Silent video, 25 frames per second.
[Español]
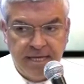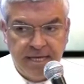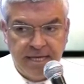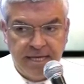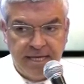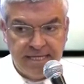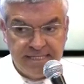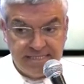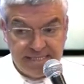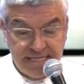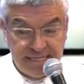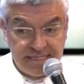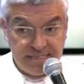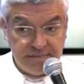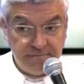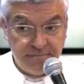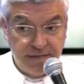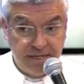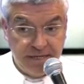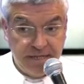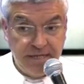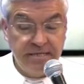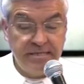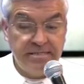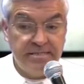esa
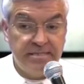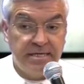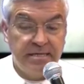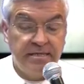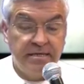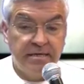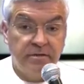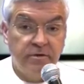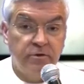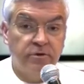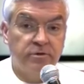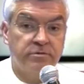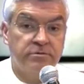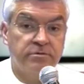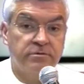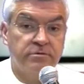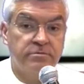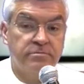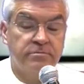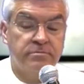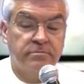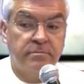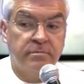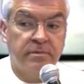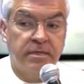experiencia de Dios
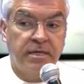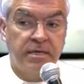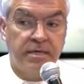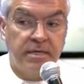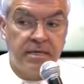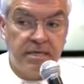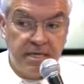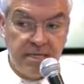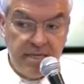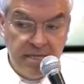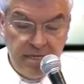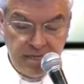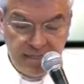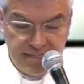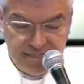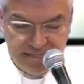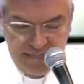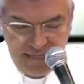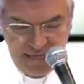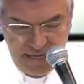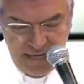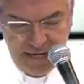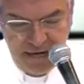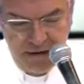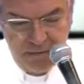y
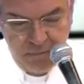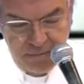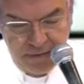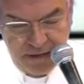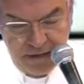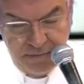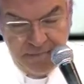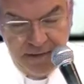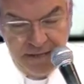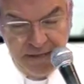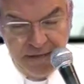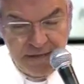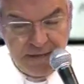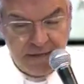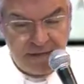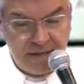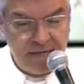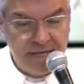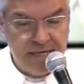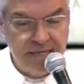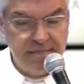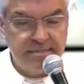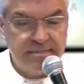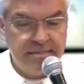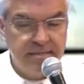llegar a una meta
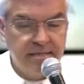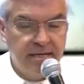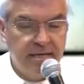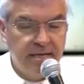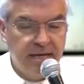que es